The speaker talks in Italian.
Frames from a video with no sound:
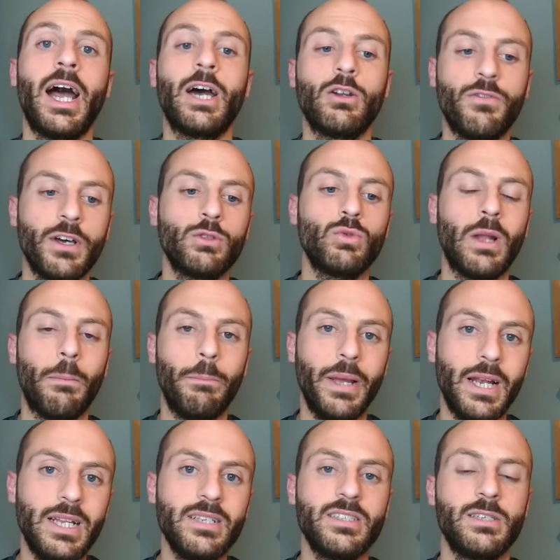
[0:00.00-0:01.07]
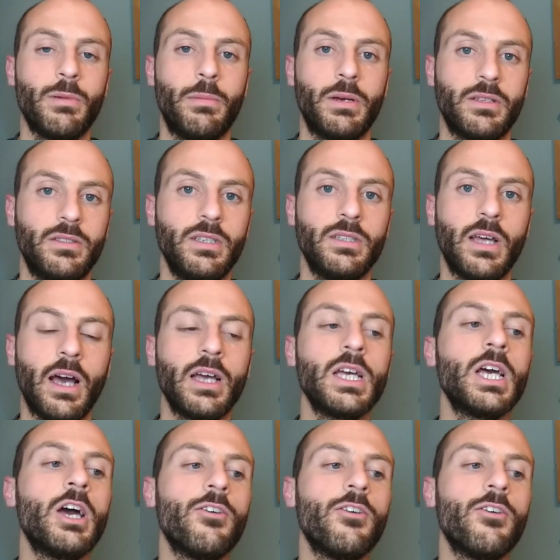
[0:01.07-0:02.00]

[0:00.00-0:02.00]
hanno fatto una bellissima partita,